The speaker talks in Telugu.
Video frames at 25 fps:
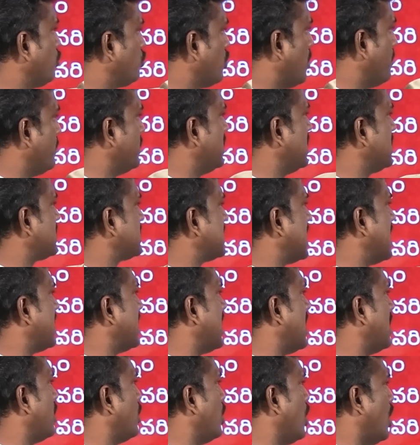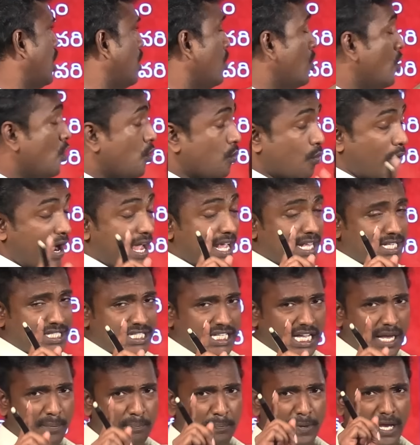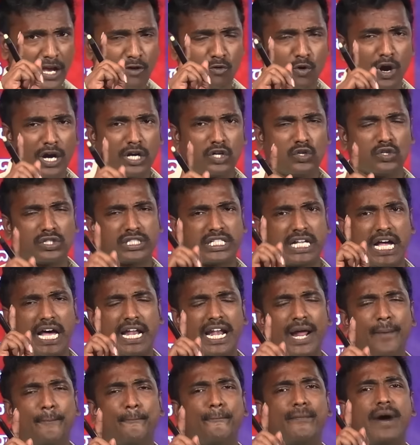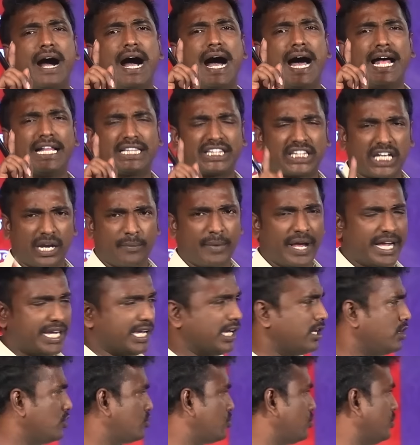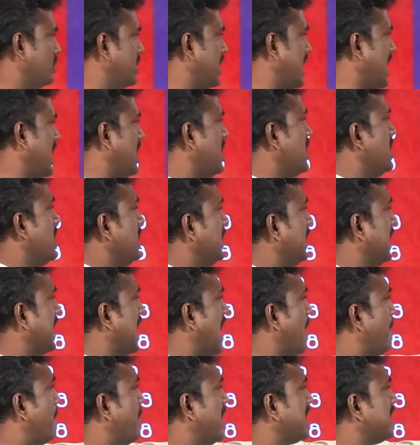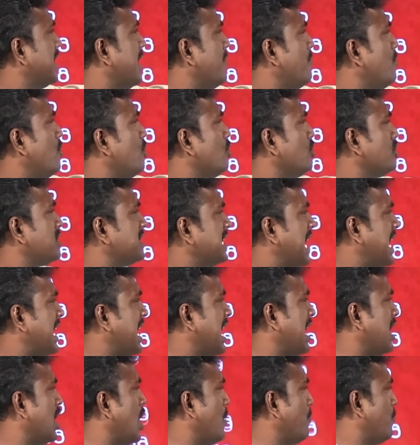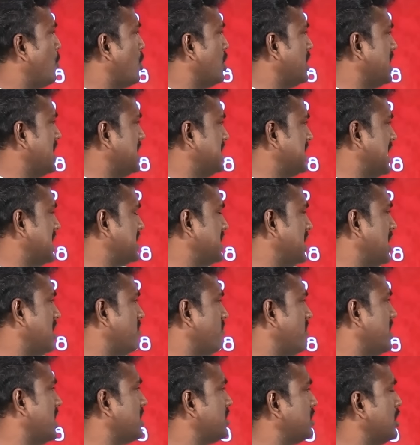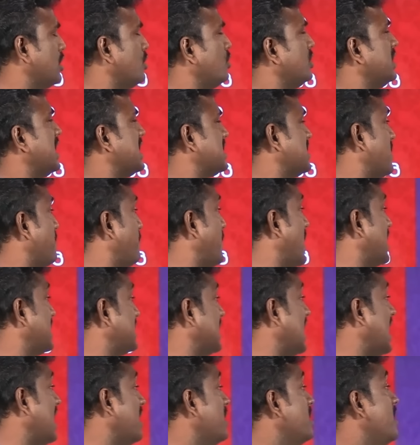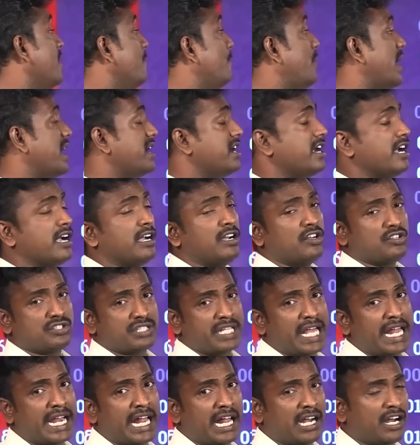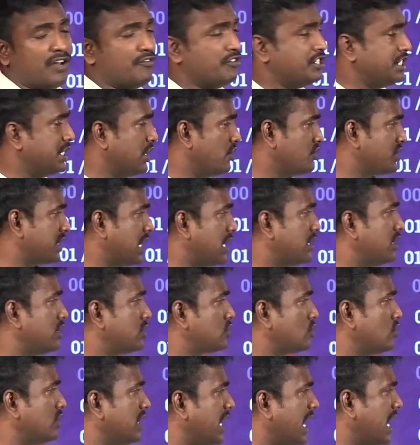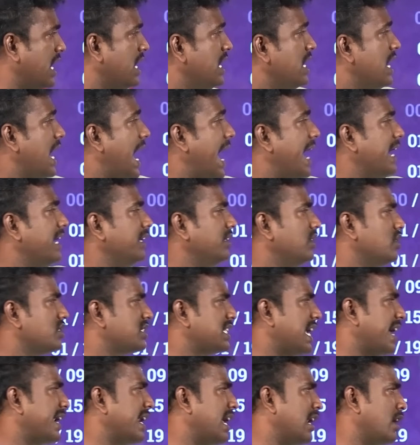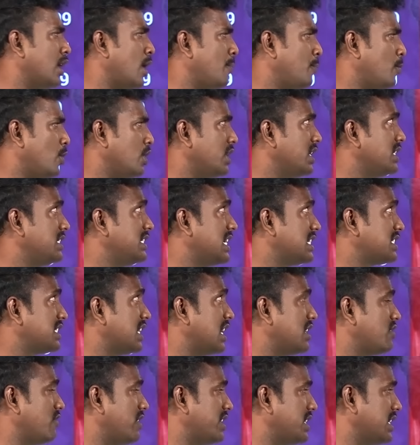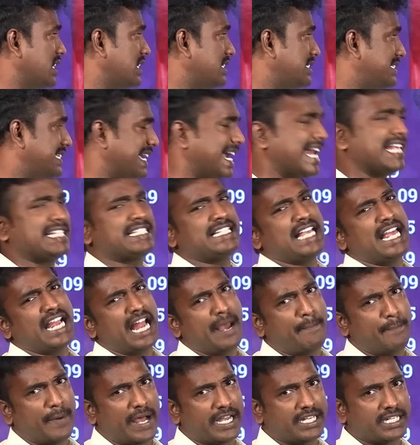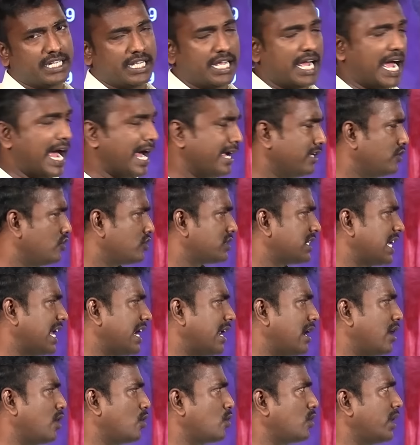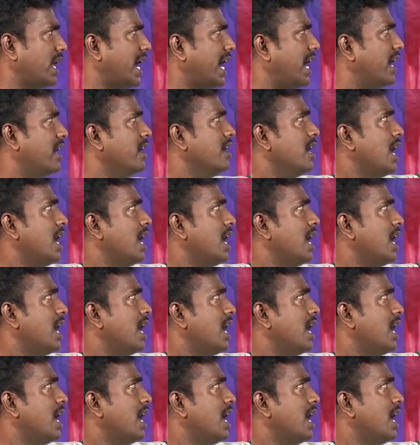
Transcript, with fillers: పంతొమ్మిది స్థానాల్లో వైసీపీ ఒక్క స్థానం మాత్రమే గెలుస్తుంది ఇక పదమూడు స్థానాల్లో పోటీ చేసినటువంటి తెలుగుదేశం పార్టీ పన్నెండు స్థానాల్లో విజయం సాధిస్తుంది ఐదు స్థానాల్లో పోటీ చేసినటువంటి జనసేన పార్టీ ఐదు స్థానాల్లో కూడా